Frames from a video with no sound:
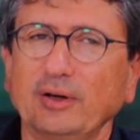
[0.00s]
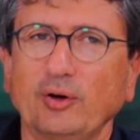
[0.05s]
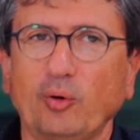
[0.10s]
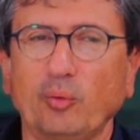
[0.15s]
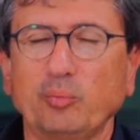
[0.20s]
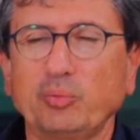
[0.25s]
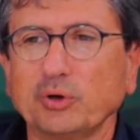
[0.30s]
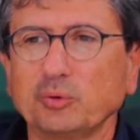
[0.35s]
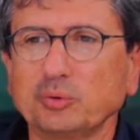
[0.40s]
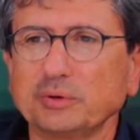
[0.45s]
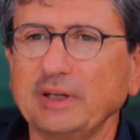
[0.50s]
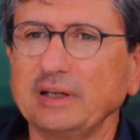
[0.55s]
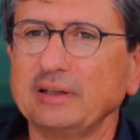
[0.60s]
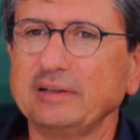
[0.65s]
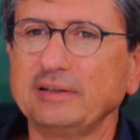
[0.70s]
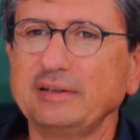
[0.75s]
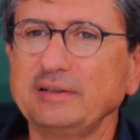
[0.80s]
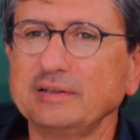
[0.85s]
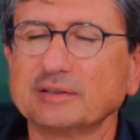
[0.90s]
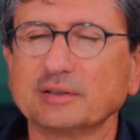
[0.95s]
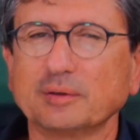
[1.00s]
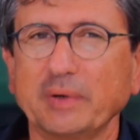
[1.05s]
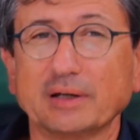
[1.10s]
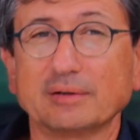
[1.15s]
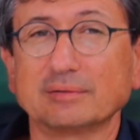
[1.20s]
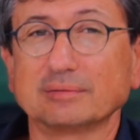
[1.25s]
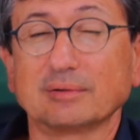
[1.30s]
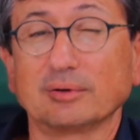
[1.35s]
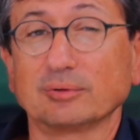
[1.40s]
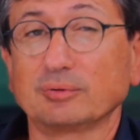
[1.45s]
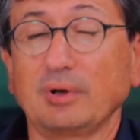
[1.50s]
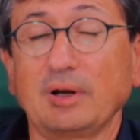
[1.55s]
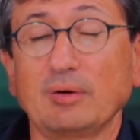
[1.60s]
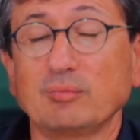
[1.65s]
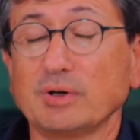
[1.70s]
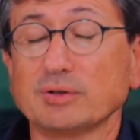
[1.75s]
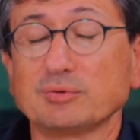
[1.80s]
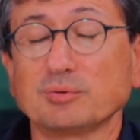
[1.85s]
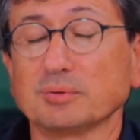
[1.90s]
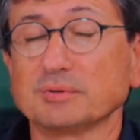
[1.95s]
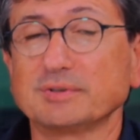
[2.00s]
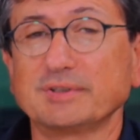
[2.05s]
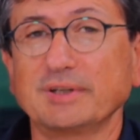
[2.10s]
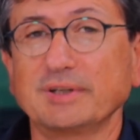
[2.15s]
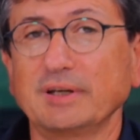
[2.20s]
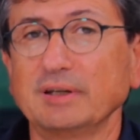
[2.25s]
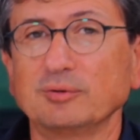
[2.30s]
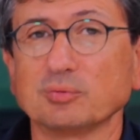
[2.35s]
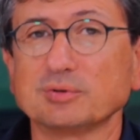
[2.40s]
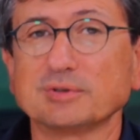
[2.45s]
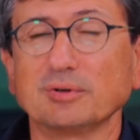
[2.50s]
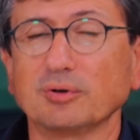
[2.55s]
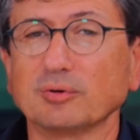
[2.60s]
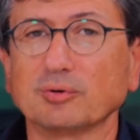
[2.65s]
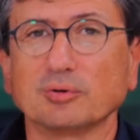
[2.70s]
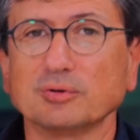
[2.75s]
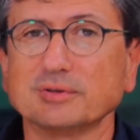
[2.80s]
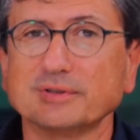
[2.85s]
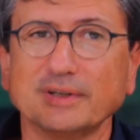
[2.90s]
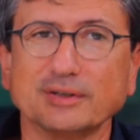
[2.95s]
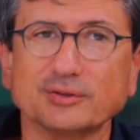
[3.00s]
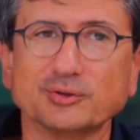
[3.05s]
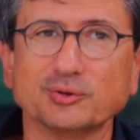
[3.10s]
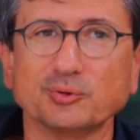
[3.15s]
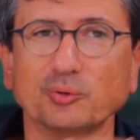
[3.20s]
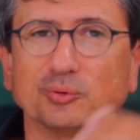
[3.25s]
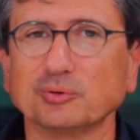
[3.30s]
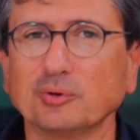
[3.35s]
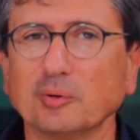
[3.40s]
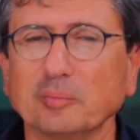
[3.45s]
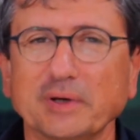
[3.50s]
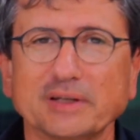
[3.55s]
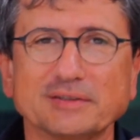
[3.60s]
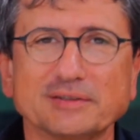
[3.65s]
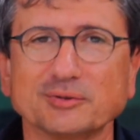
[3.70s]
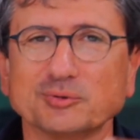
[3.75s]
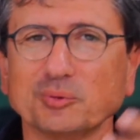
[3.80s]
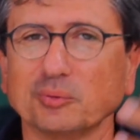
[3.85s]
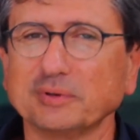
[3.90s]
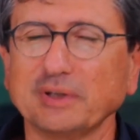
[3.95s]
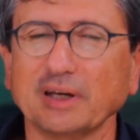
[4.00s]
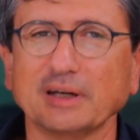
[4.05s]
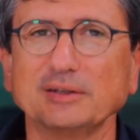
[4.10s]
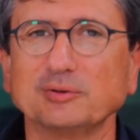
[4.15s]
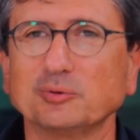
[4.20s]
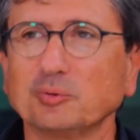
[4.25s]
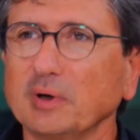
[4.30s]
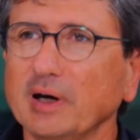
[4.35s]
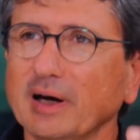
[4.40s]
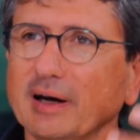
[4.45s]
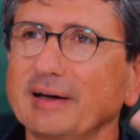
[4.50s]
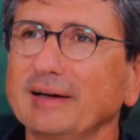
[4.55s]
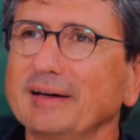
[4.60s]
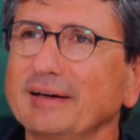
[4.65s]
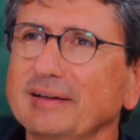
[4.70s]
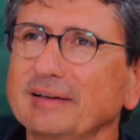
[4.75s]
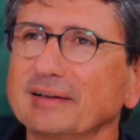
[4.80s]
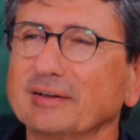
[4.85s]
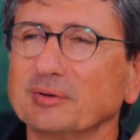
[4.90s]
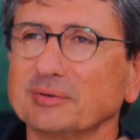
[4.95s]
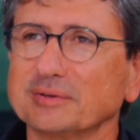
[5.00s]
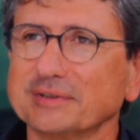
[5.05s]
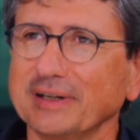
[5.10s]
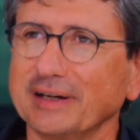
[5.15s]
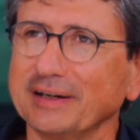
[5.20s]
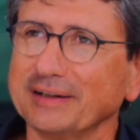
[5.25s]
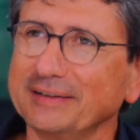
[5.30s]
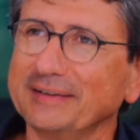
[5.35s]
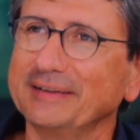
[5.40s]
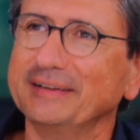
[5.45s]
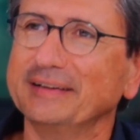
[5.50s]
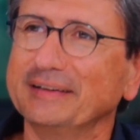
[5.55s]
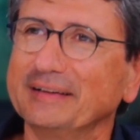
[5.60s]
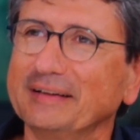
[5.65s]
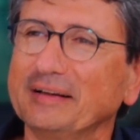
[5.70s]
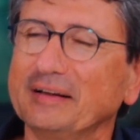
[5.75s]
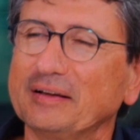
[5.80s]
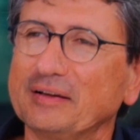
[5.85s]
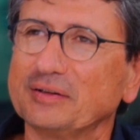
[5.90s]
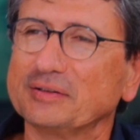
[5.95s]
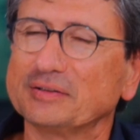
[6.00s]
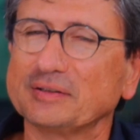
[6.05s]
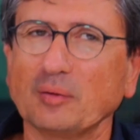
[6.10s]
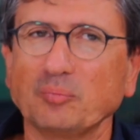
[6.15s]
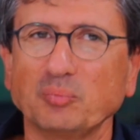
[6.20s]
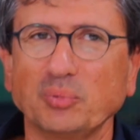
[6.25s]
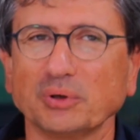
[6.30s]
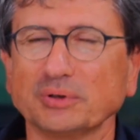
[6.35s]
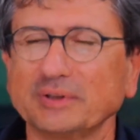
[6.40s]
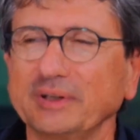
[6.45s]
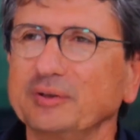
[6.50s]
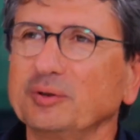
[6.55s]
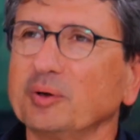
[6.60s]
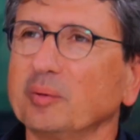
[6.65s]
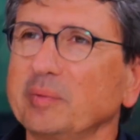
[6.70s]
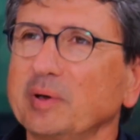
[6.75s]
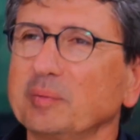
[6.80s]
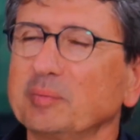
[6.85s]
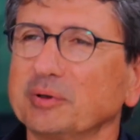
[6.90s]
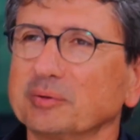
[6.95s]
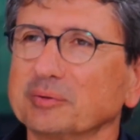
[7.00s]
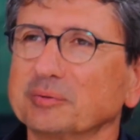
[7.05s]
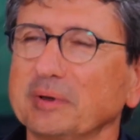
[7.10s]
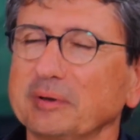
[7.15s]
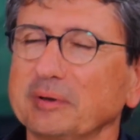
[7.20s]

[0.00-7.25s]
On peut écouter le disque, mais quand on la voit sur scène, on sent que c'est son domaine, c'est son territoire à elle et que ça, ça porte énormément. Et